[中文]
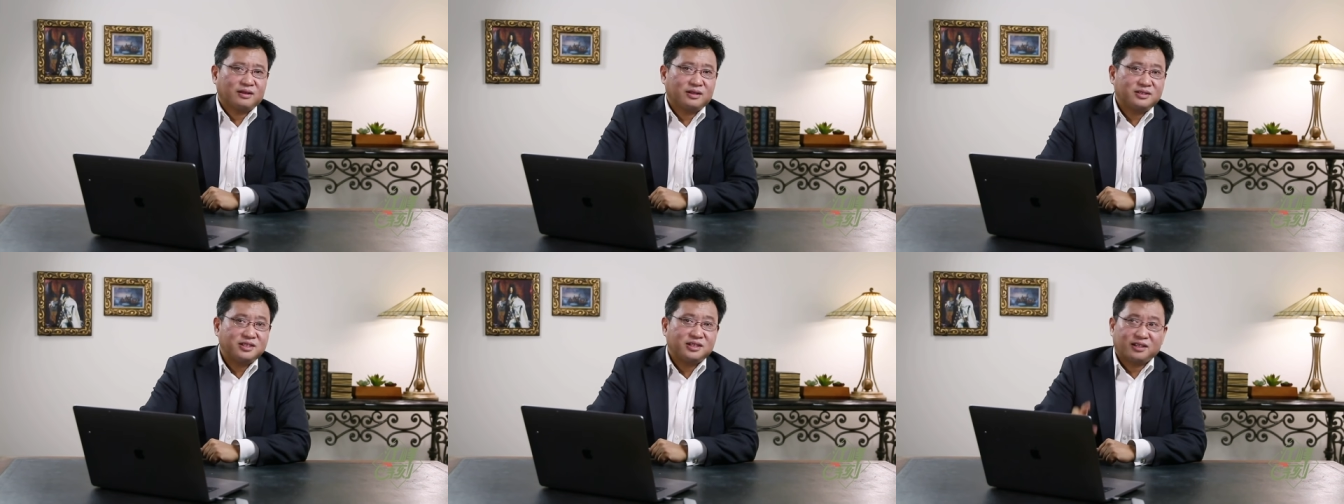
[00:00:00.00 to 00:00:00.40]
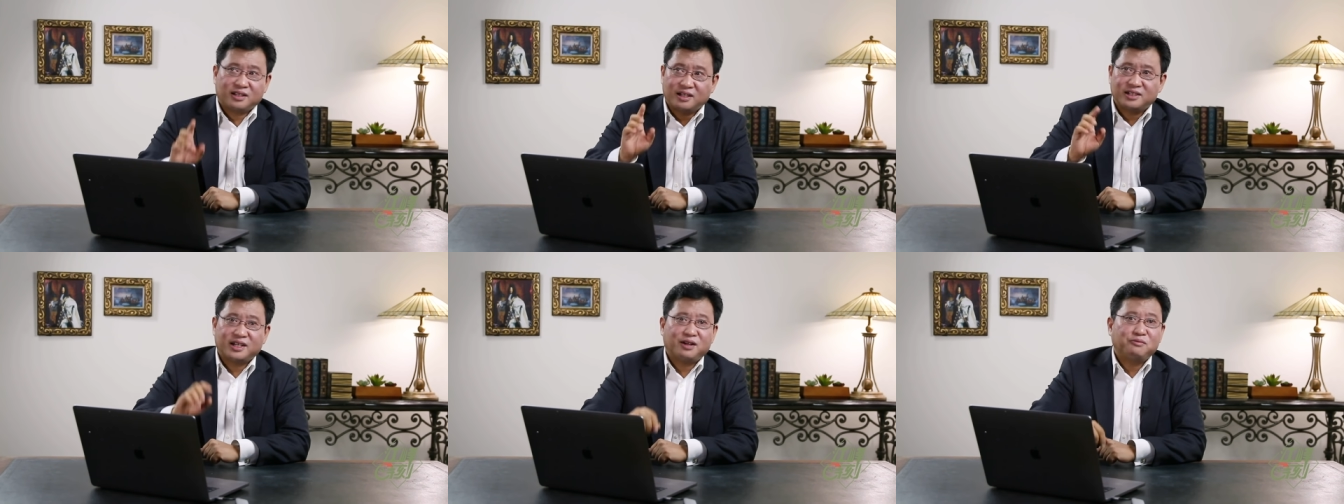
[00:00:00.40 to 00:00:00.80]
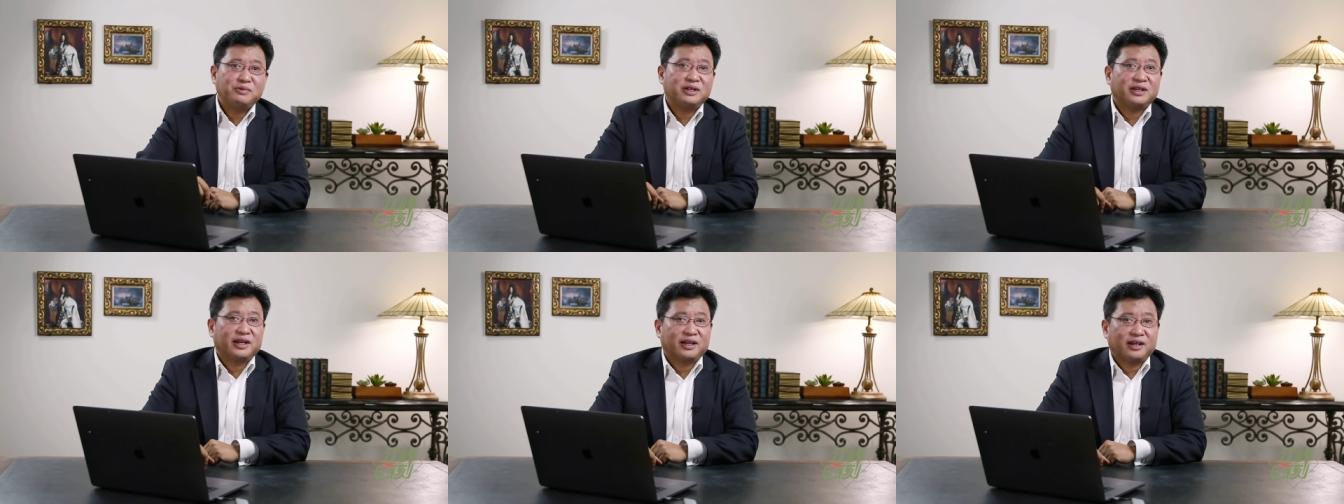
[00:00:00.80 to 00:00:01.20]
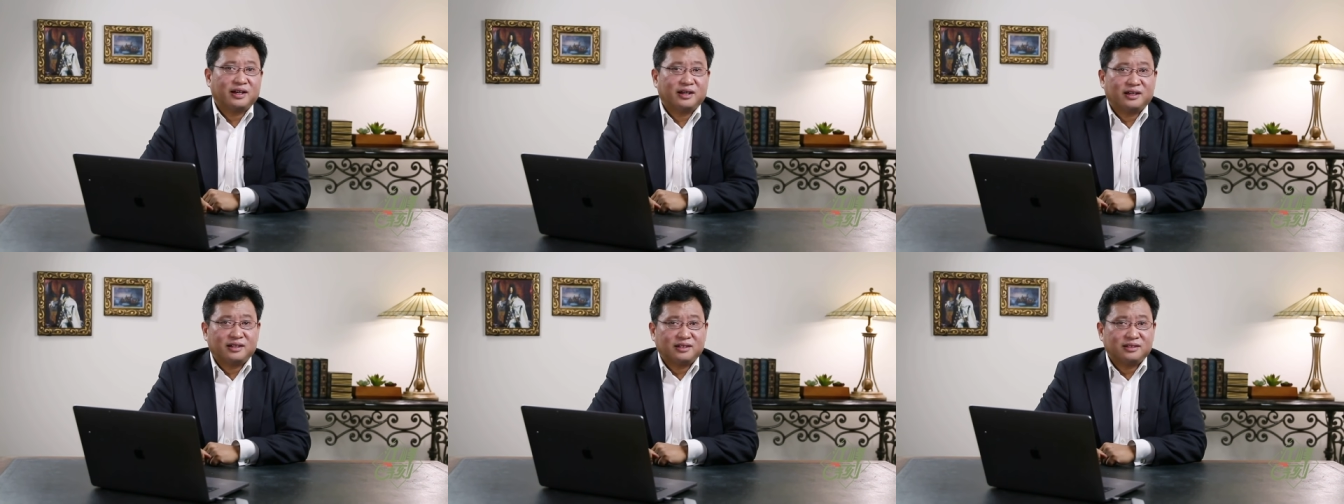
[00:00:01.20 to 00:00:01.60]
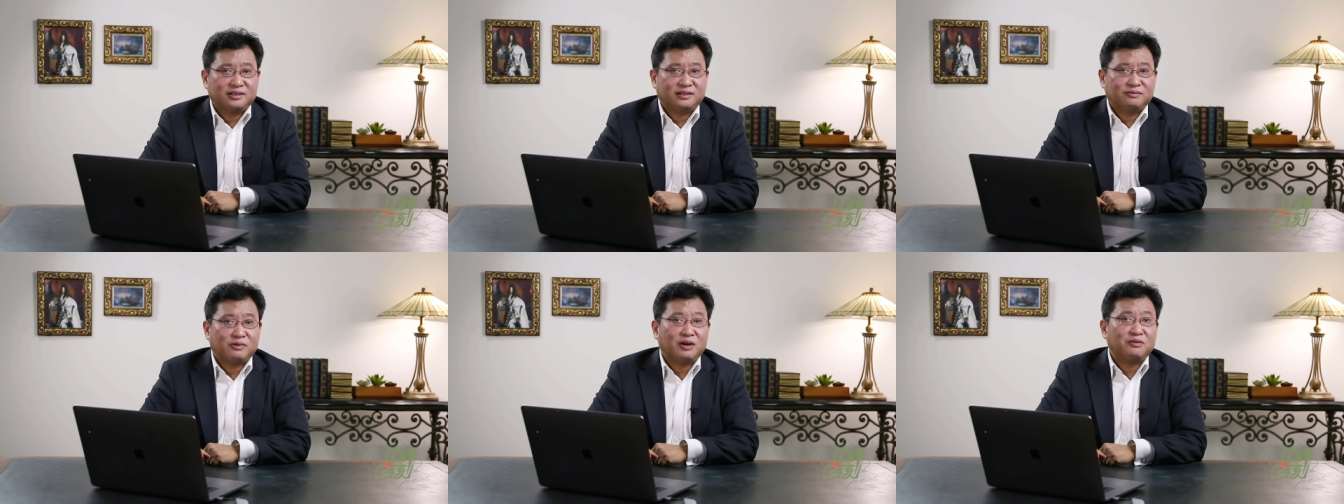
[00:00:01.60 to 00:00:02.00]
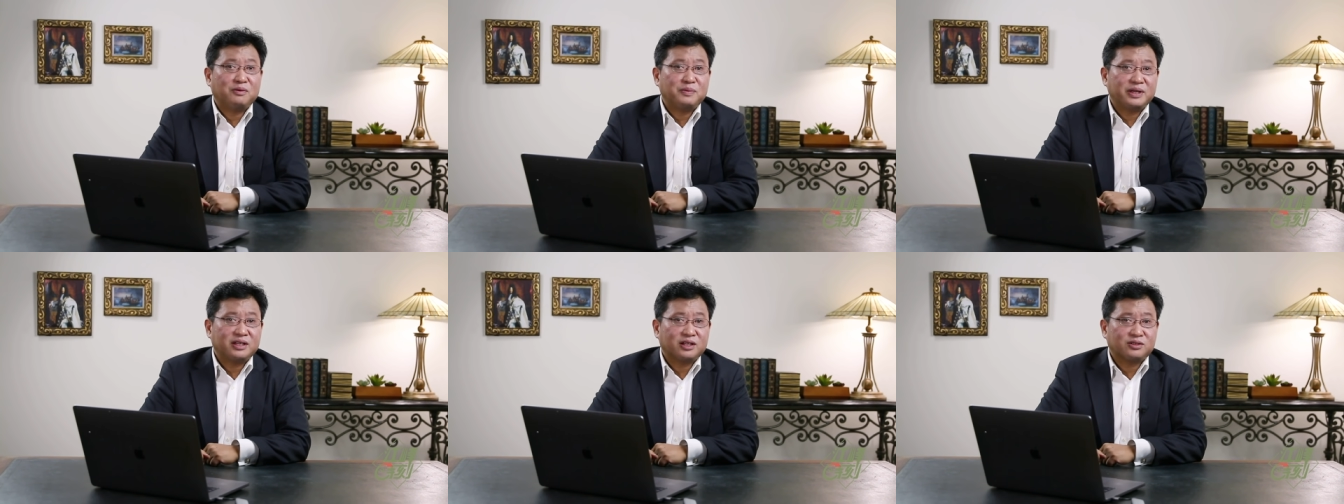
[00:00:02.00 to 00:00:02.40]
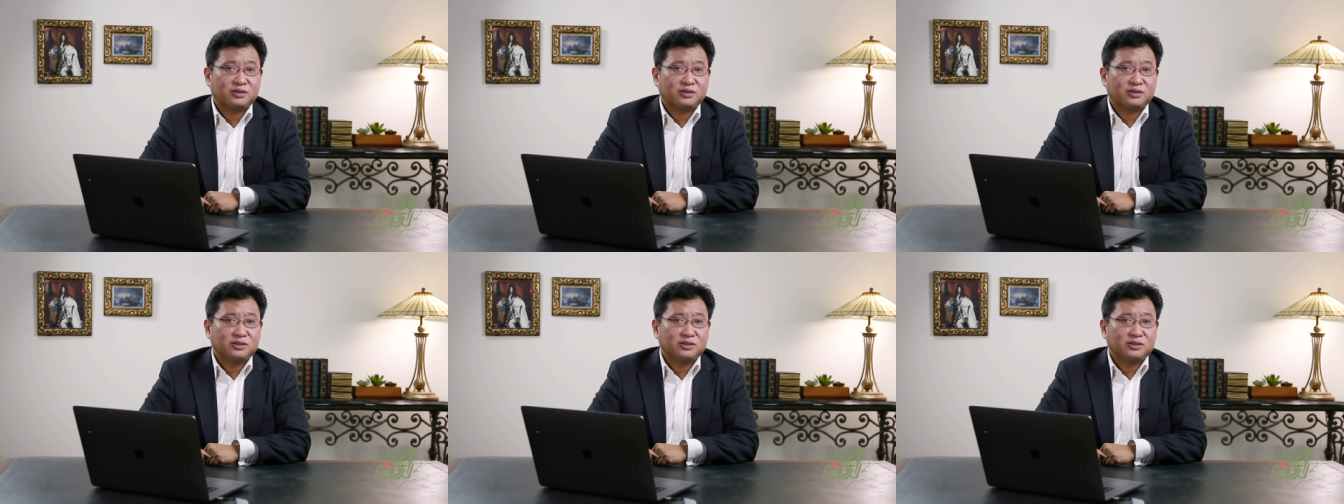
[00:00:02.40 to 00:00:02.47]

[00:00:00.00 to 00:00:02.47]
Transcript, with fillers: 那记者当时还问那个汪文斌呢，